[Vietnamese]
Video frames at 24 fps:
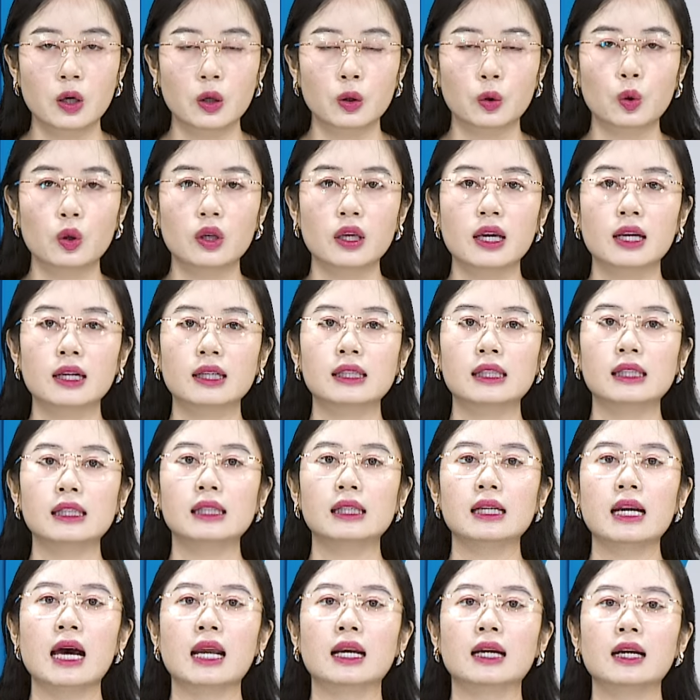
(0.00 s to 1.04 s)
Tuy nhiên, khi
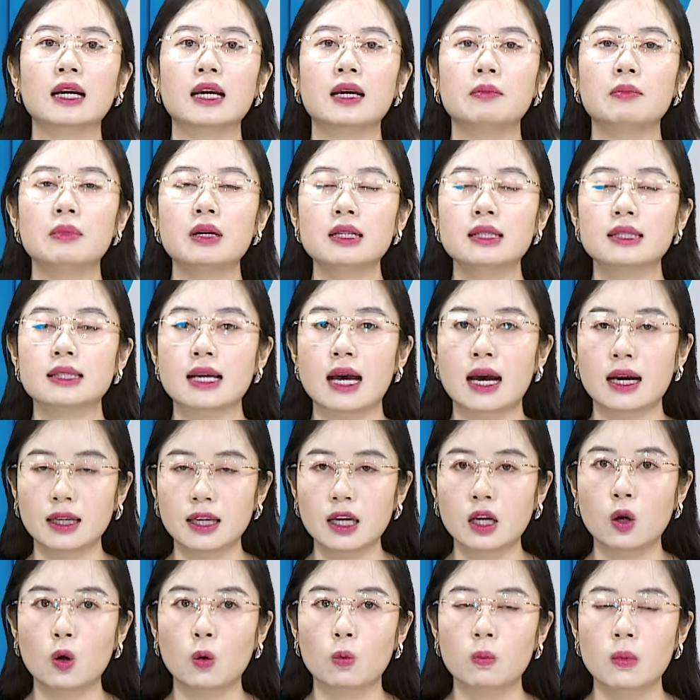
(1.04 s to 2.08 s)
đạt lên mức giá
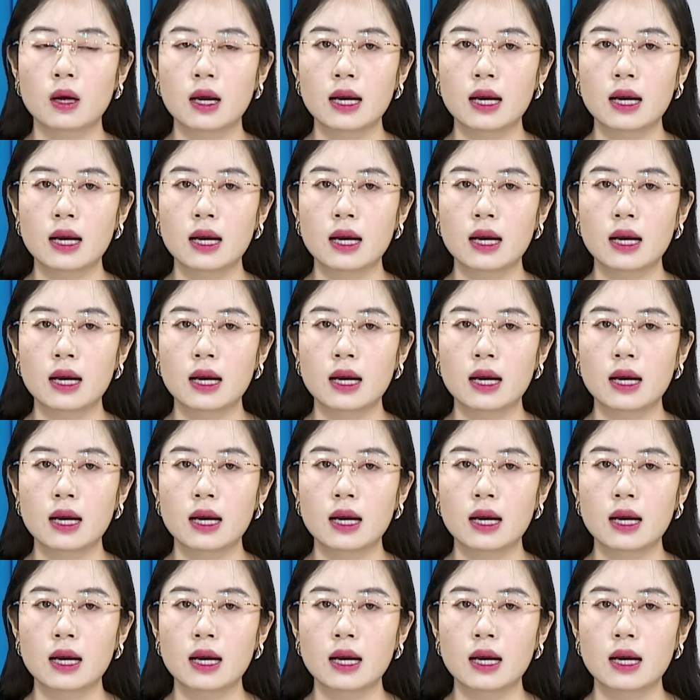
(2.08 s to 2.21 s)
kỷ lục,